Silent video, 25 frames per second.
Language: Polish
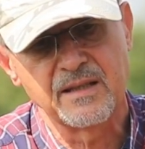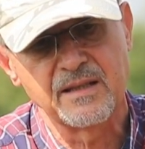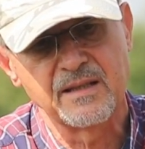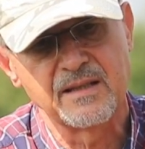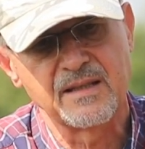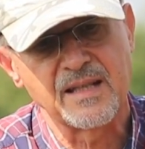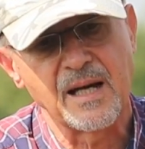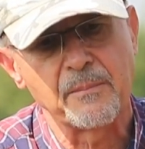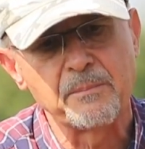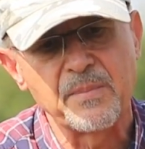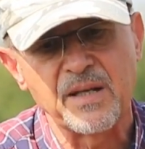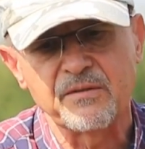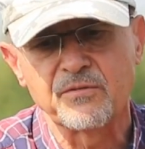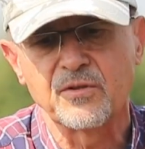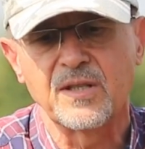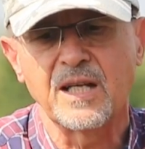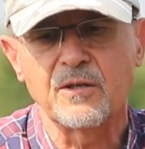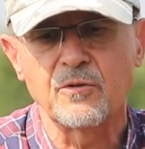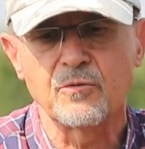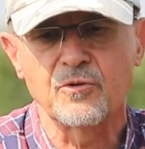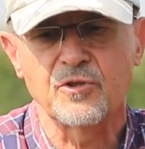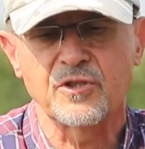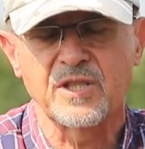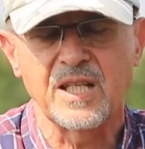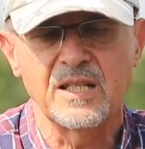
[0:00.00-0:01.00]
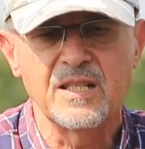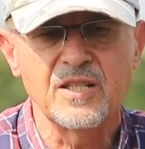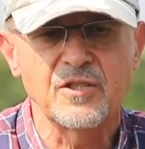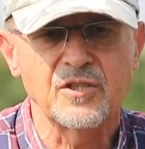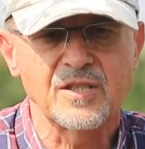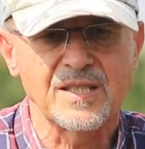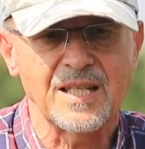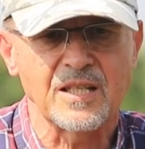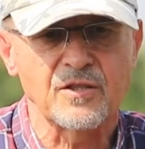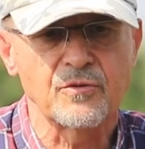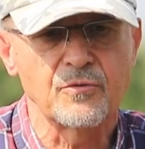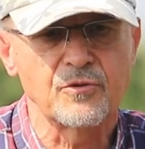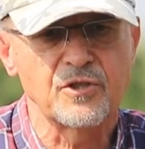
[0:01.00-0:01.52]
na pewno jak już te liście
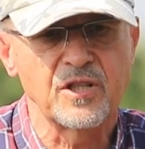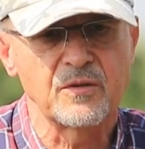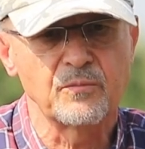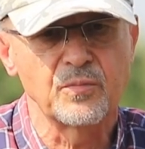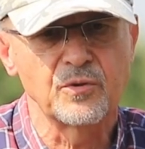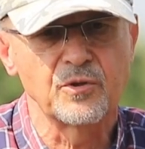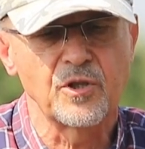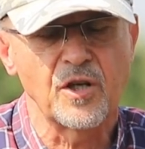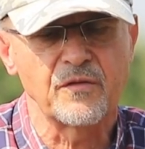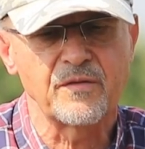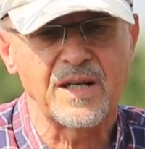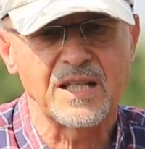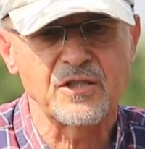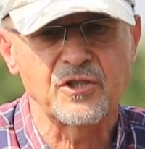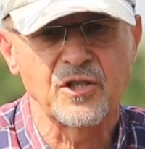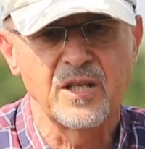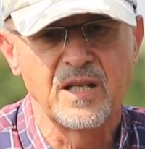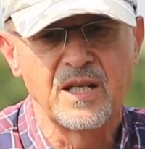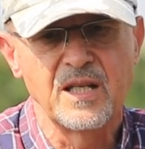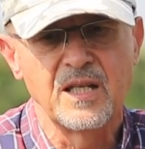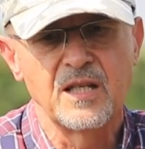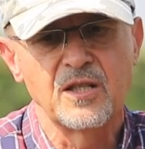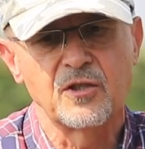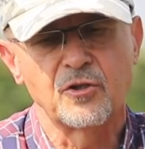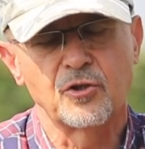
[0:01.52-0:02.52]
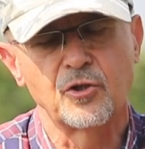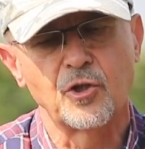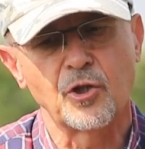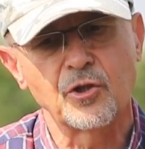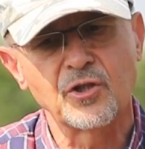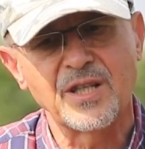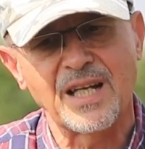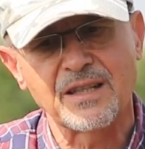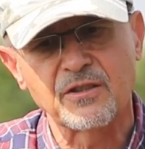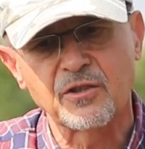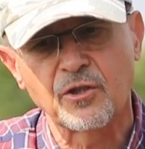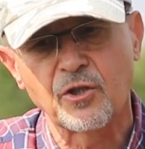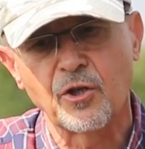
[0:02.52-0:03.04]
zaczną się budować,
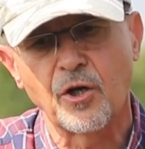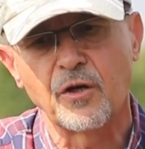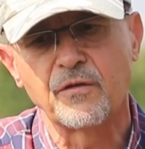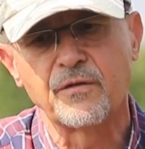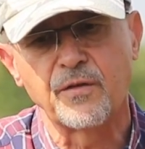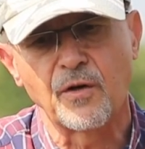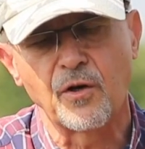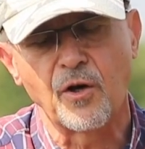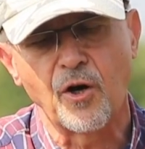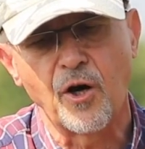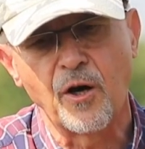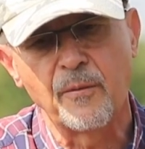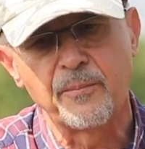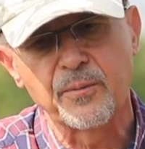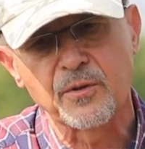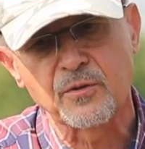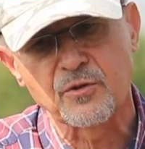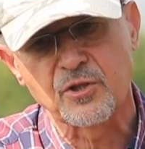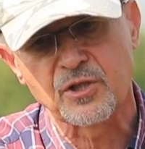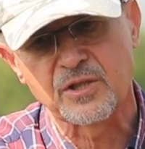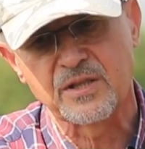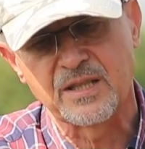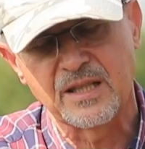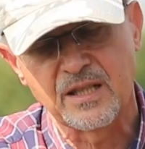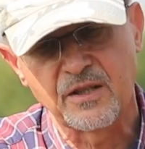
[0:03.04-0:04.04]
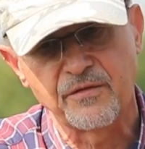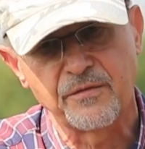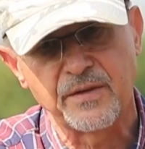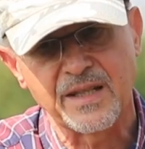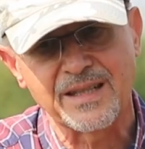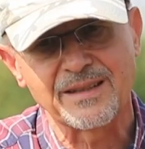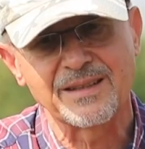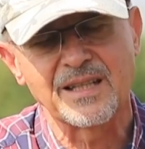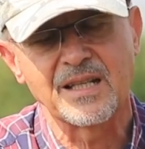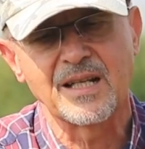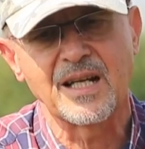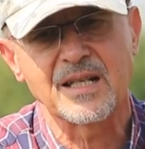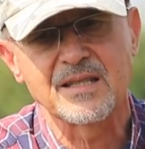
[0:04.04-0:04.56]
dodatkowo oprócz tych
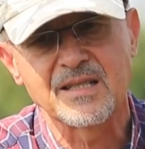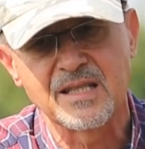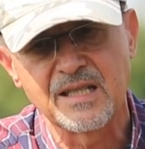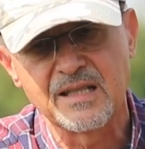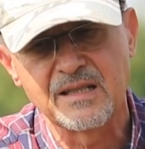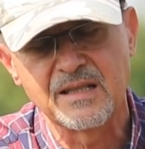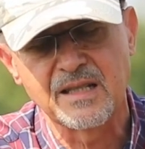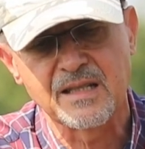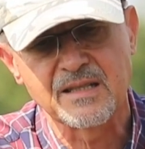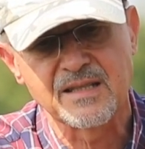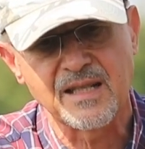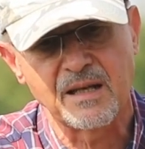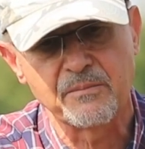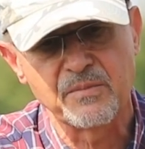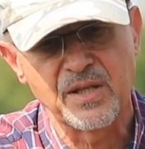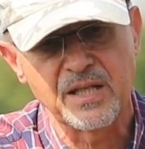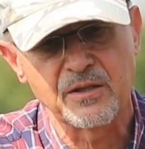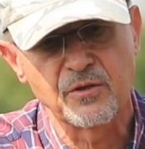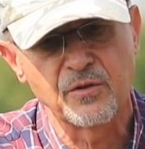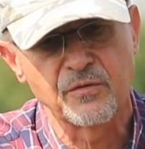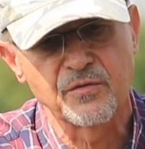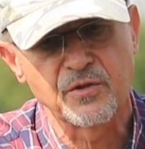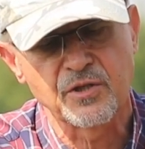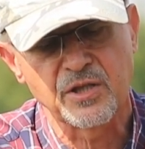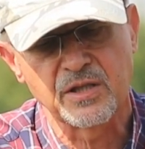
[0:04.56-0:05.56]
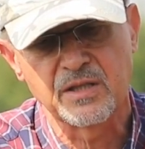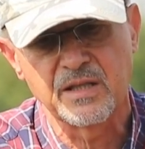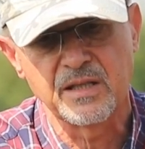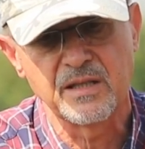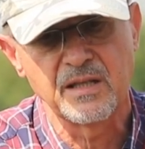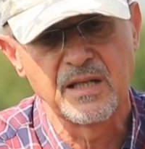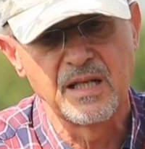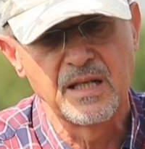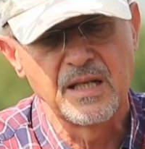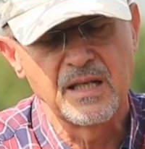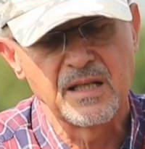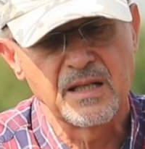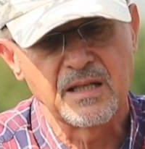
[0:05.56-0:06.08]
fertygacyjnych zabiegów,
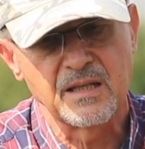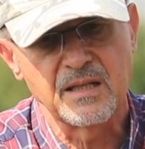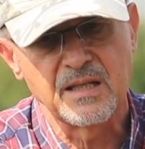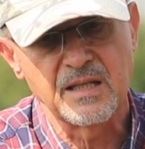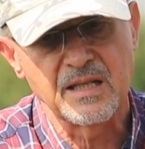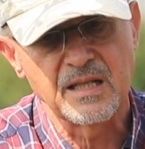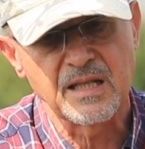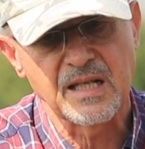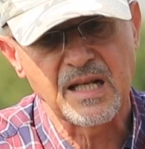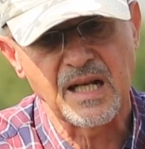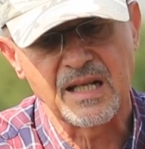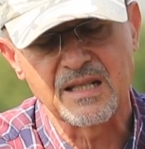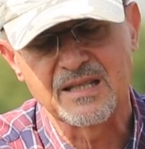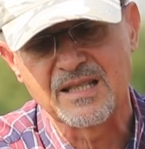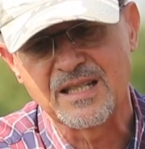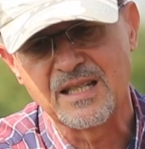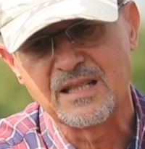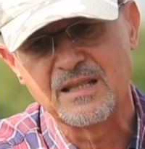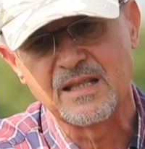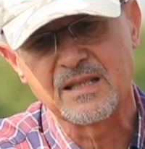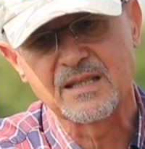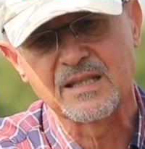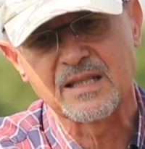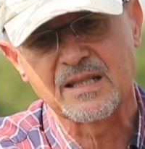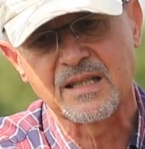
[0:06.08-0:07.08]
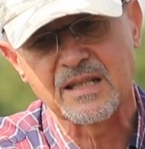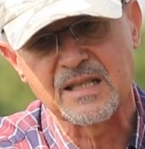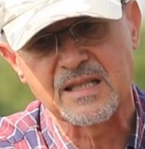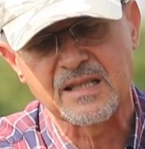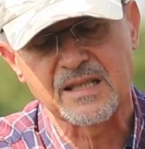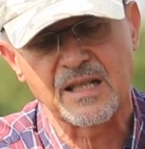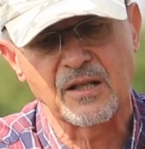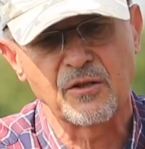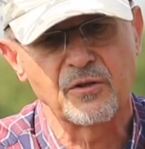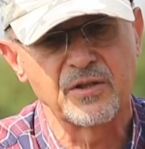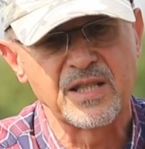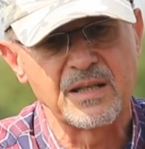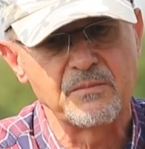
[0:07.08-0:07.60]
czyli kalcinit z
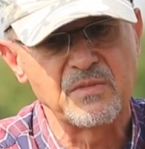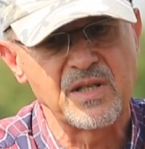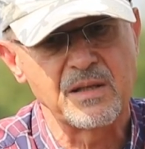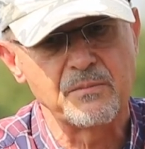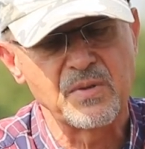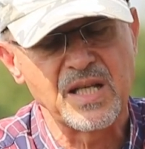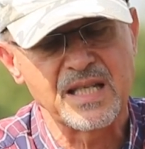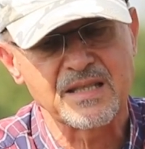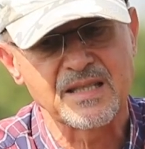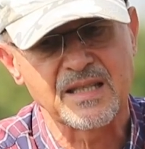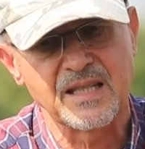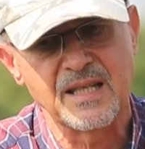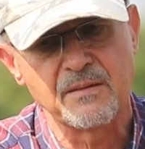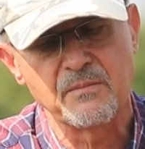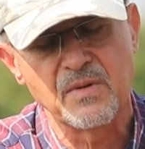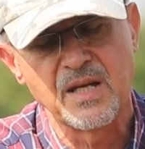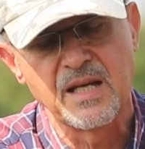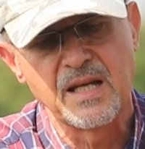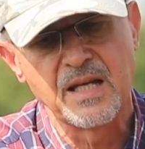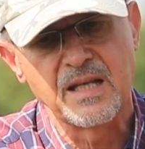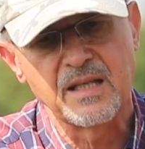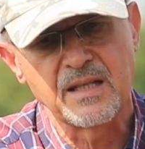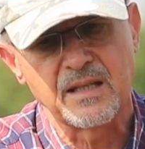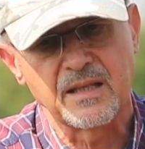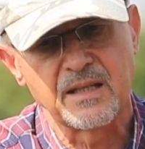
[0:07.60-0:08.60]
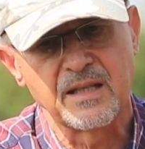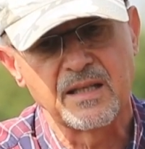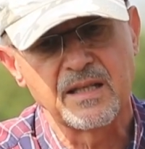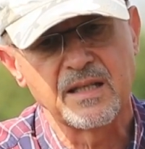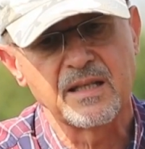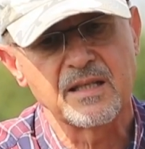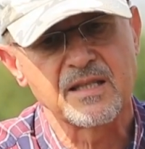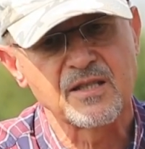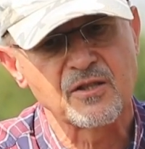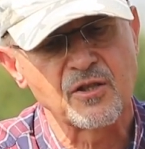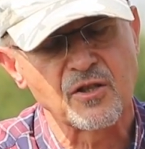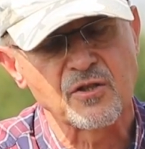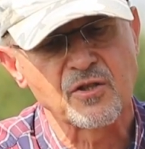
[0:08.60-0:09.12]
krystalonem niebieskim,
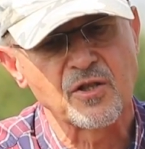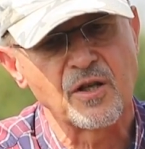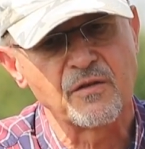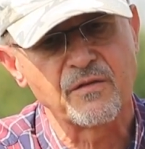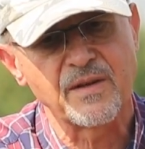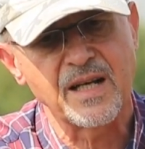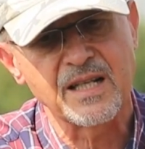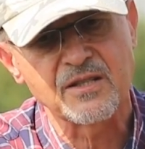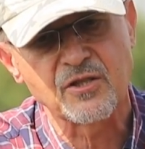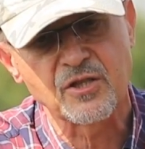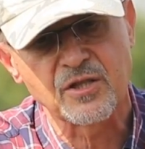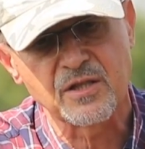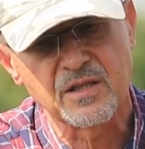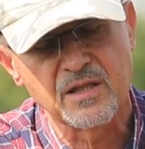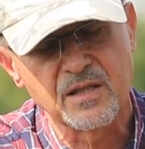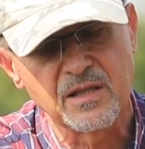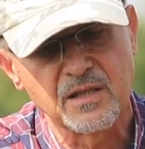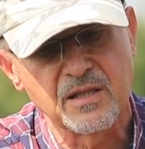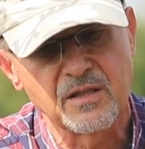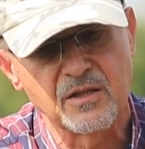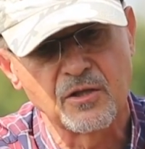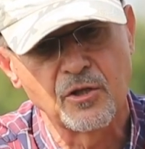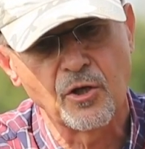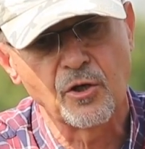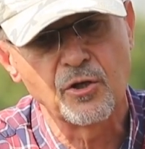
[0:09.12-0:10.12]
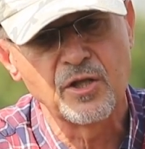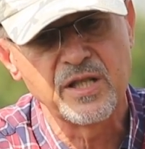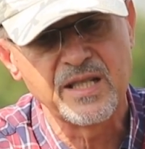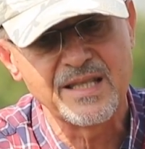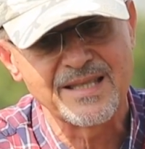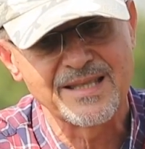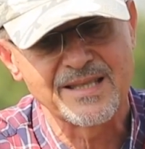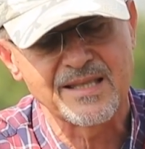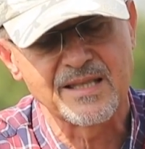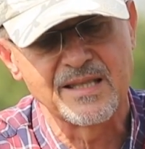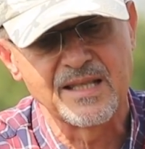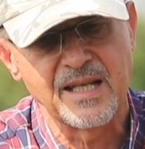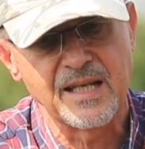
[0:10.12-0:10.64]
stosować do
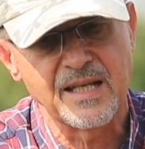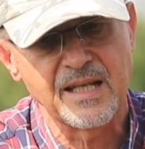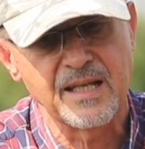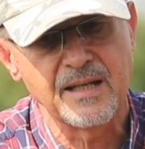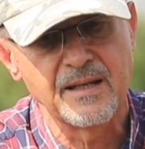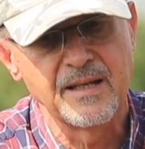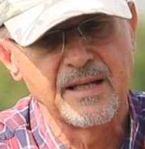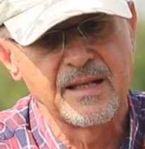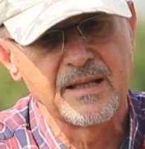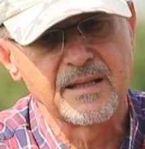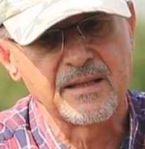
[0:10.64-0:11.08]
listnie